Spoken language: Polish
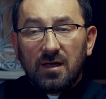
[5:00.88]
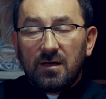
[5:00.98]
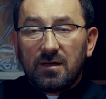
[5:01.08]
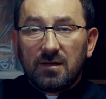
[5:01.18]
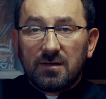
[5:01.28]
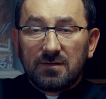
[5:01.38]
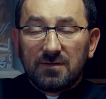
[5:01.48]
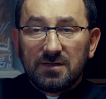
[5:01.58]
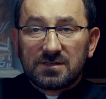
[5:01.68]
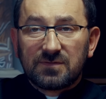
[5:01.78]
e,
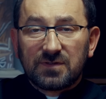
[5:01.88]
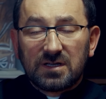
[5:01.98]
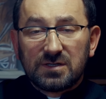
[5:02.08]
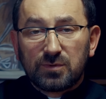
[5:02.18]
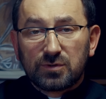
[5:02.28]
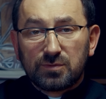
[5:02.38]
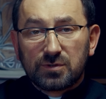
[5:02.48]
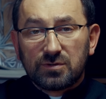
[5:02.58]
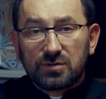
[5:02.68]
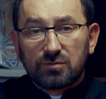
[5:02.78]
jest w taki sposób
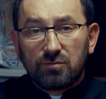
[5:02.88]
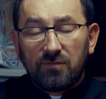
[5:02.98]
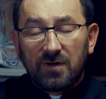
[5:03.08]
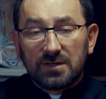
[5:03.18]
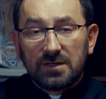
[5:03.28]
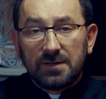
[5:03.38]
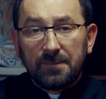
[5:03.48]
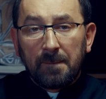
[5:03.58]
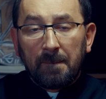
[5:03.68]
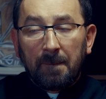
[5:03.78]
skonstruowany,
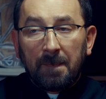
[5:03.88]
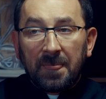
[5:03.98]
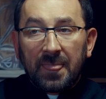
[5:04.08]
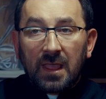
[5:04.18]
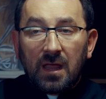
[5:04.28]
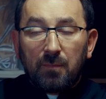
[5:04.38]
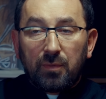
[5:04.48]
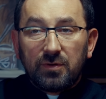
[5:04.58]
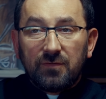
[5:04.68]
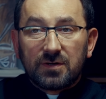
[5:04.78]

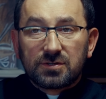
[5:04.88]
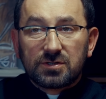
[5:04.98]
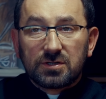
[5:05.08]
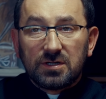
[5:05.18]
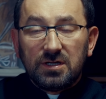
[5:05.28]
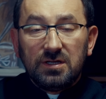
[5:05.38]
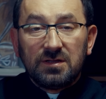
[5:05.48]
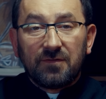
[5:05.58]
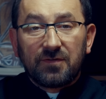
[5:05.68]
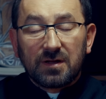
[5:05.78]
ponieważ
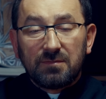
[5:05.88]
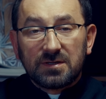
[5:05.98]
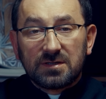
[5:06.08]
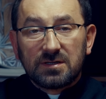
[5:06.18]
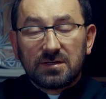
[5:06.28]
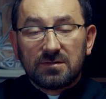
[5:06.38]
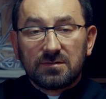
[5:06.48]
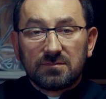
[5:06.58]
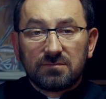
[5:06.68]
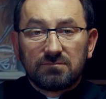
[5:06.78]
inne fragmenty
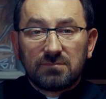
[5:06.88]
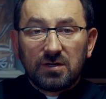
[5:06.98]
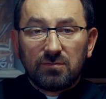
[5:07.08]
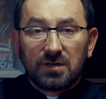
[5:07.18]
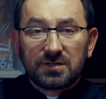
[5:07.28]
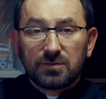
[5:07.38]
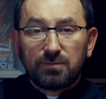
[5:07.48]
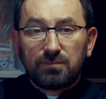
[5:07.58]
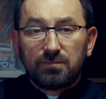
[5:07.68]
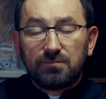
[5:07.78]
mają bardzo
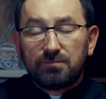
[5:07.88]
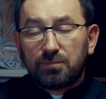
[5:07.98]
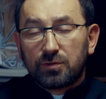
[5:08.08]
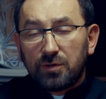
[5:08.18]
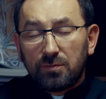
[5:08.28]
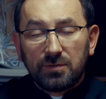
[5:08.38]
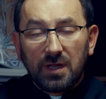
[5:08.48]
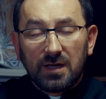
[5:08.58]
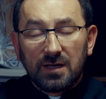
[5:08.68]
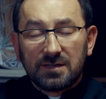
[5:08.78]

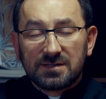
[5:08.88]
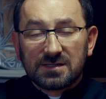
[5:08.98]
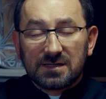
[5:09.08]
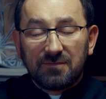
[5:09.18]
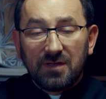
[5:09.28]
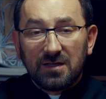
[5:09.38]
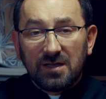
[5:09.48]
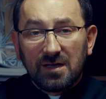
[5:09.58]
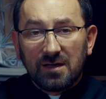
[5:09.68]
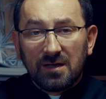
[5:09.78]
podobne
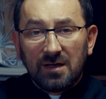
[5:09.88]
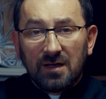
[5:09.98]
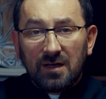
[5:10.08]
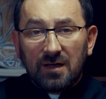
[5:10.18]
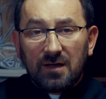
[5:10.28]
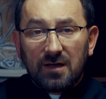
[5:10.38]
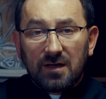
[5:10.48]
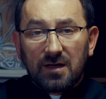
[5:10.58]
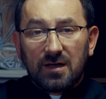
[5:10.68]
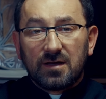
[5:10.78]
zestawienie,
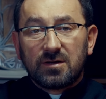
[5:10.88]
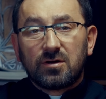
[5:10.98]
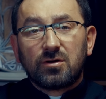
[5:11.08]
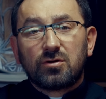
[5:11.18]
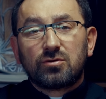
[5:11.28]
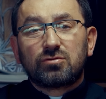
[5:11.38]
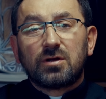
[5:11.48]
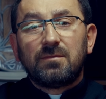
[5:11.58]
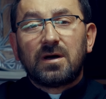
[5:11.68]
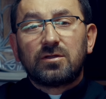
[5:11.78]
e,
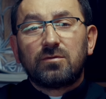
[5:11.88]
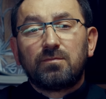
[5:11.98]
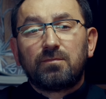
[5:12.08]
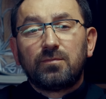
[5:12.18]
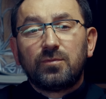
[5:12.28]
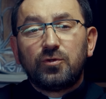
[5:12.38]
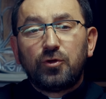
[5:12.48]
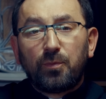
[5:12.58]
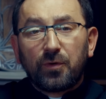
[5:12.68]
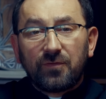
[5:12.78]
które ma
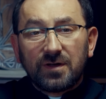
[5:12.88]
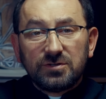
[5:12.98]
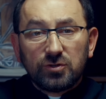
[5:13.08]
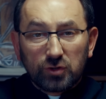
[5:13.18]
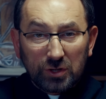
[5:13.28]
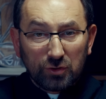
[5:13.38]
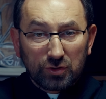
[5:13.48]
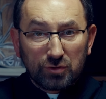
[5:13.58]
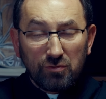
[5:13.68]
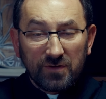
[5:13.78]
doprowadzić do tego,
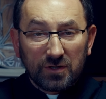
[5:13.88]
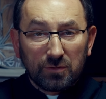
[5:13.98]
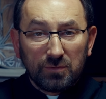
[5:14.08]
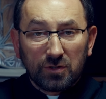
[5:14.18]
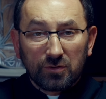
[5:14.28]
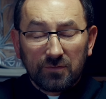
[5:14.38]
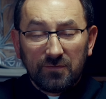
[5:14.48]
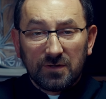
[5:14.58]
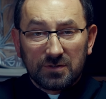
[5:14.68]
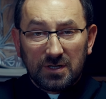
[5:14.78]
że człowiek robi krok w
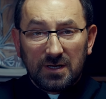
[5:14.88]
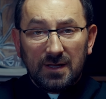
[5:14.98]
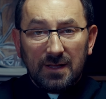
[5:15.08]
wierze